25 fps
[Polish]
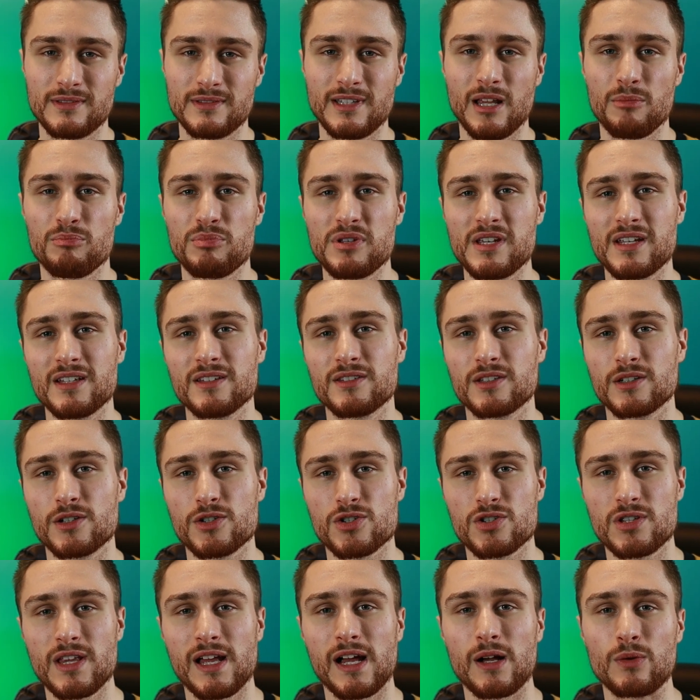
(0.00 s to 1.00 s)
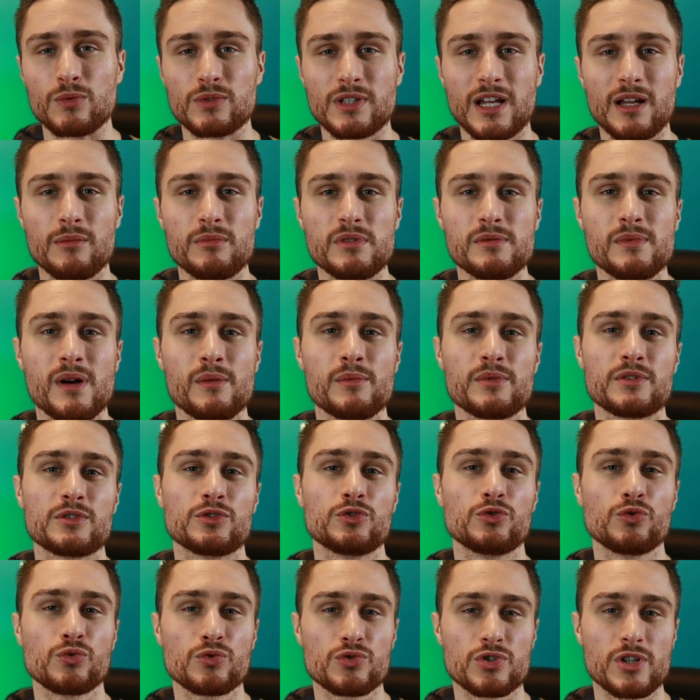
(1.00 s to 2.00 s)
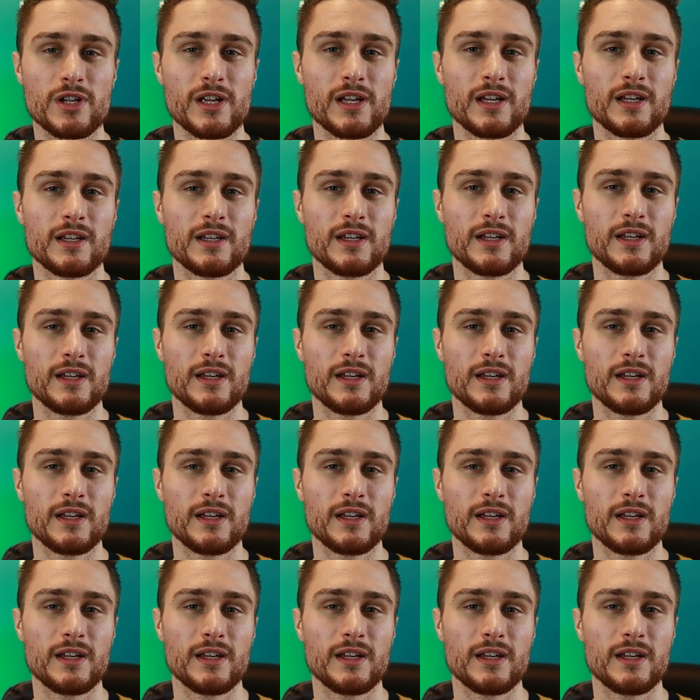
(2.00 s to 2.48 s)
napięty kształt, a my mamy duże